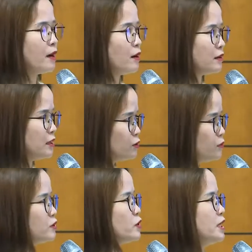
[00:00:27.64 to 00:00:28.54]
các chủ đề
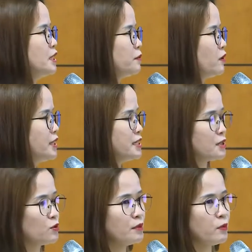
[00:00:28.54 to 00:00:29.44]
sinh thái công bằng tại Việt
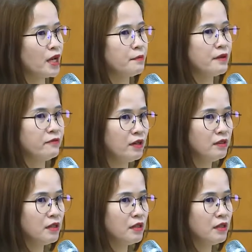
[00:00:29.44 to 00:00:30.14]
Nam và cập nhật